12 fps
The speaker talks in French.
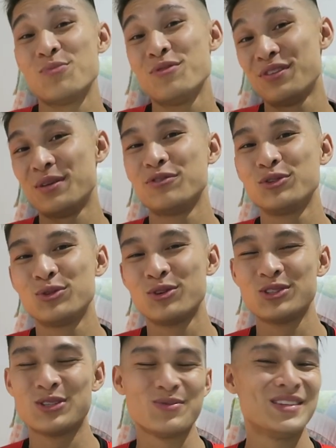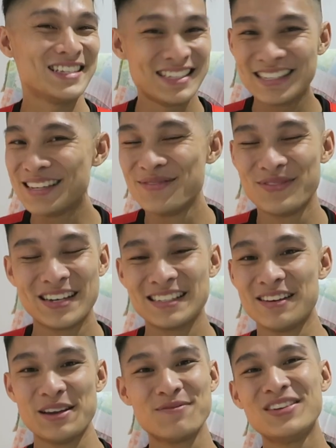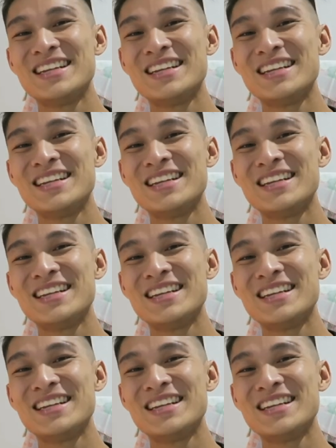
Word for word: on peut faire une photo ensemble, n'hésitez pas, ça avec